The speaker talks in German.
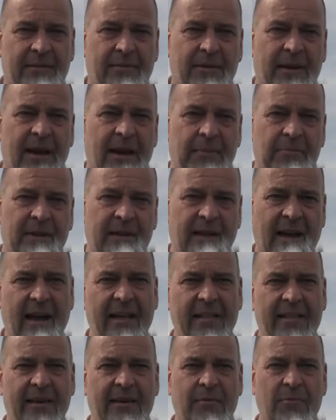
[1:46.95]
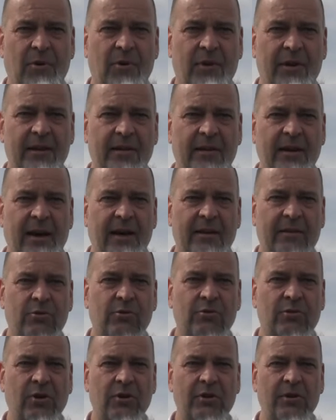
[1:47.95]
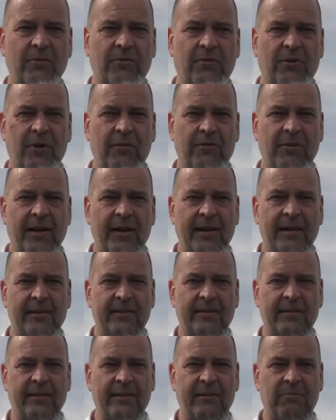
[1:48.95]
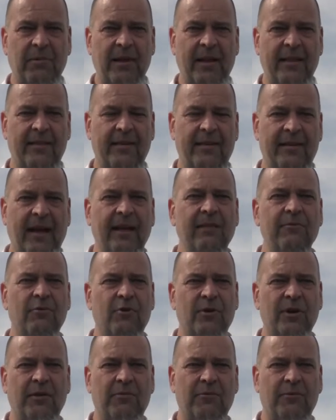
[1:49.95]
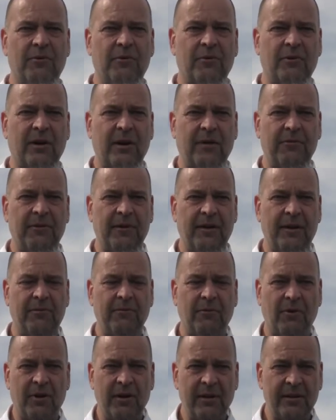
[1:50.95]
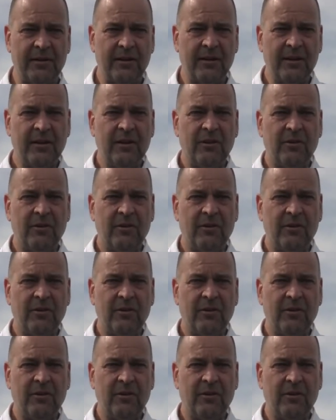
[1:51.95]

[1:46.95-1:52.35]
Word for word: Deswegen habt ihr die einzige Möglichkeit, guckt euch im Vorfeld das Plätzchen an, wo ihr fotografieren wollt